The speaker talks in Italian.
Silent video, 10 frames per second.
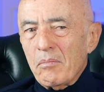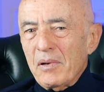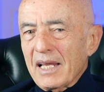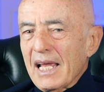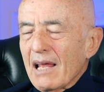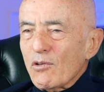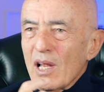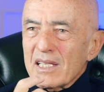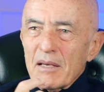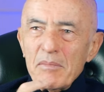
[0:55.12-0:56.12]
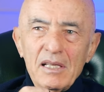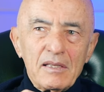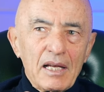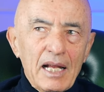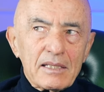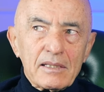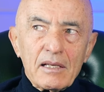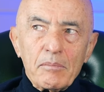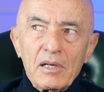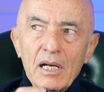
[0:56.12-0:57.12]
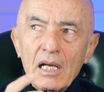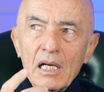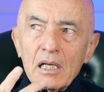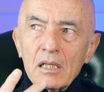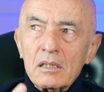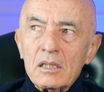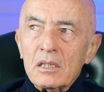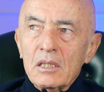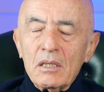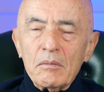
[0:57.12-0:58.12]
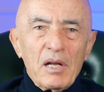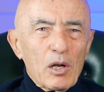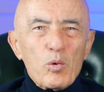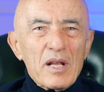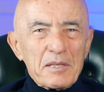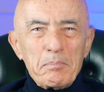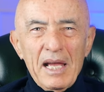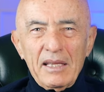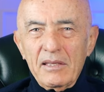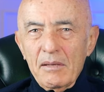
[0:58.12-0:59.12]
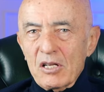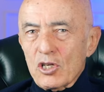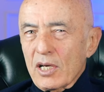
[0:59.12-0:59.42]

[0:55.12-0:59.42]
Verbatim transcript: perché la violenza mi interessa per, eh, per alcuni aspetti, ma